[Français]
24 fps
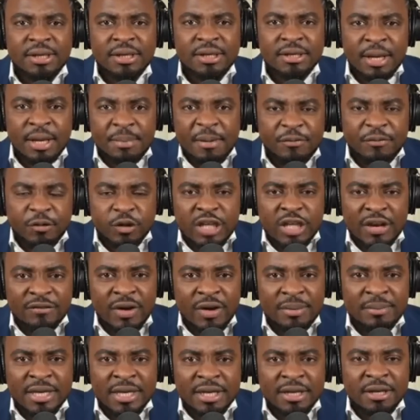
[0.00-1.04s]
depuis frontière
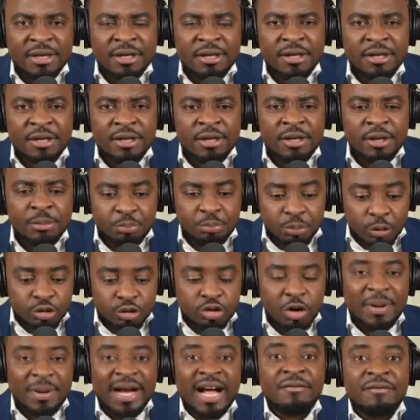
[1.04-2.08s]
fermée,
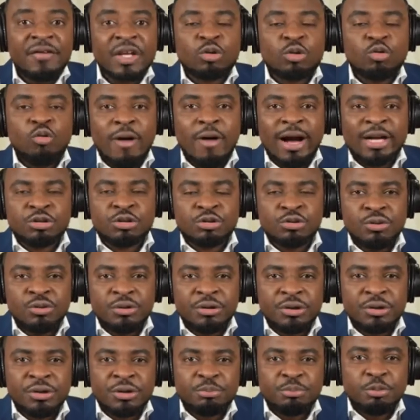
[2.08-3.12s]
produit pas qu'à faire trois jours
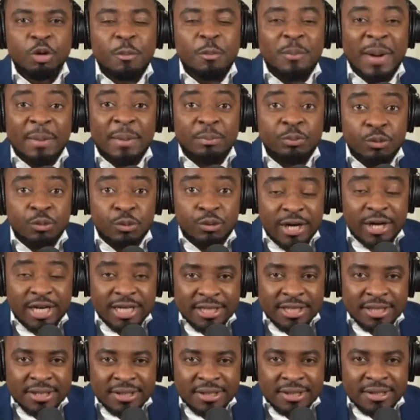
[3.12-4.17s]
pour le pas
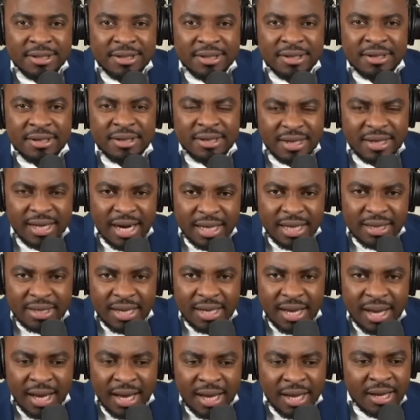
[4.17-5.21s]
pourri. Rete,
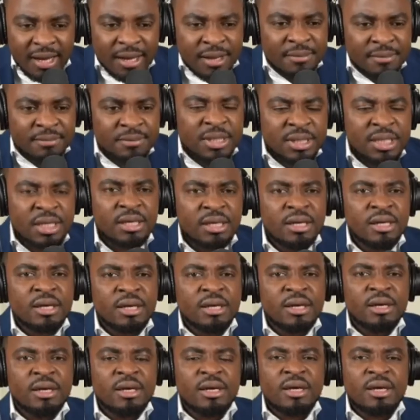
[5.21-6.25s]
me dit.
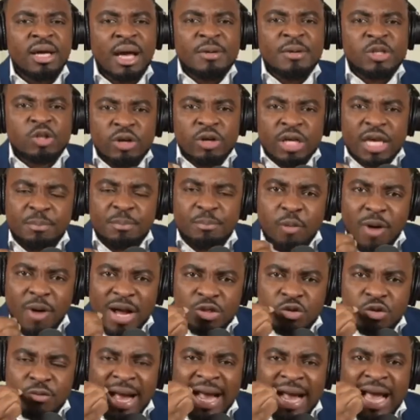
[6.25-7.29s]
Ah mais ceux qui
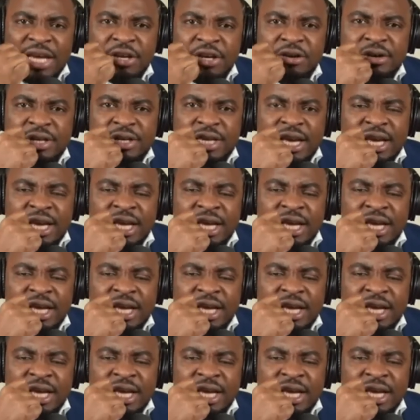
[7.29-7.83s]
poison bagaille yoye.